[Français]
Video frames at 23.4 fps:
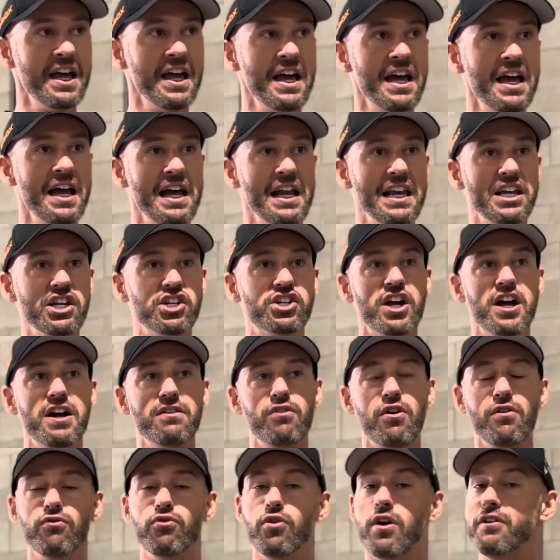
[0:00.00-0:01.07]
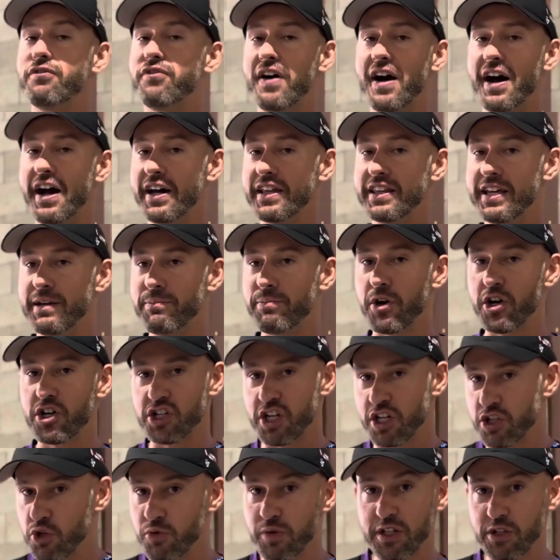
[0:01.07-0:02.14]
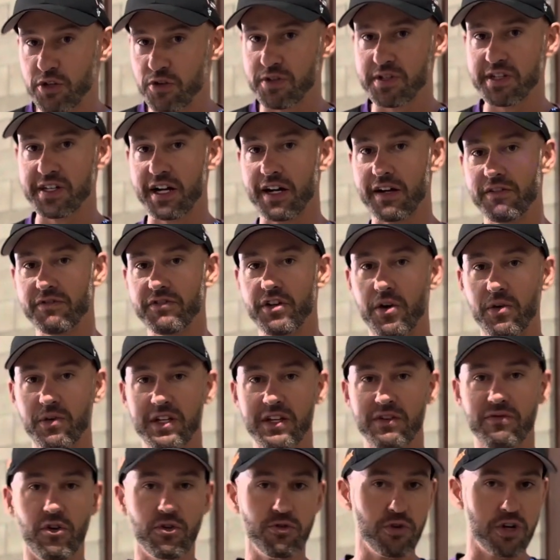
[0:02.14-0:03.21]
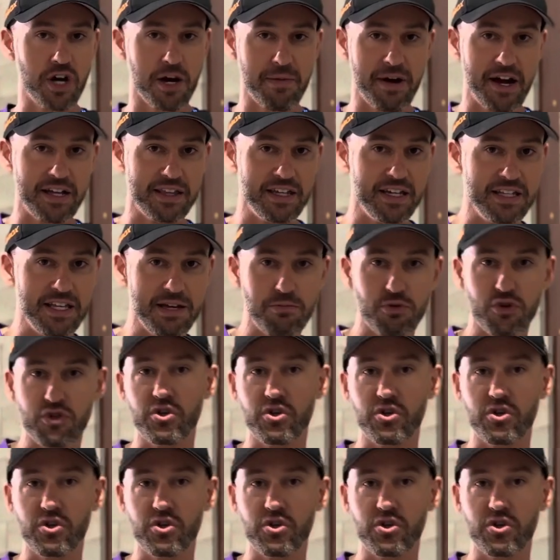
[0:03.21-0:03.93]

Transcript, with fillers: Les gens vont vouloir faire des projets do-it-yourself. Donc, ils vont nous commander des mesures